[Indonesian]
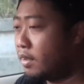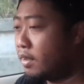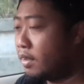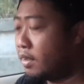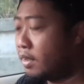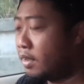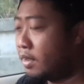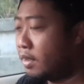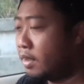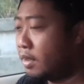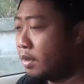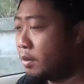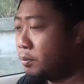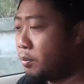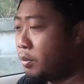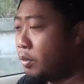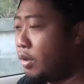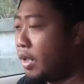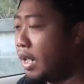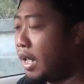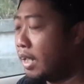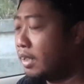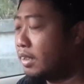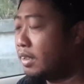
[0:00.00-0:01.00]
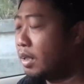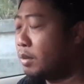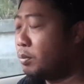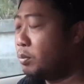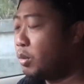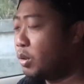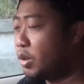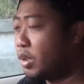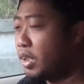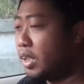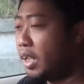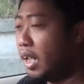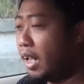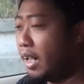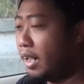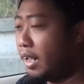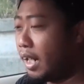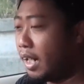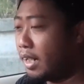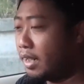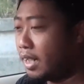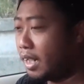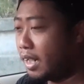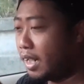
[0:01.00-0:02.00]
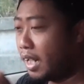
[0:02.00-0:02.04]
e, bulat, kemudian ada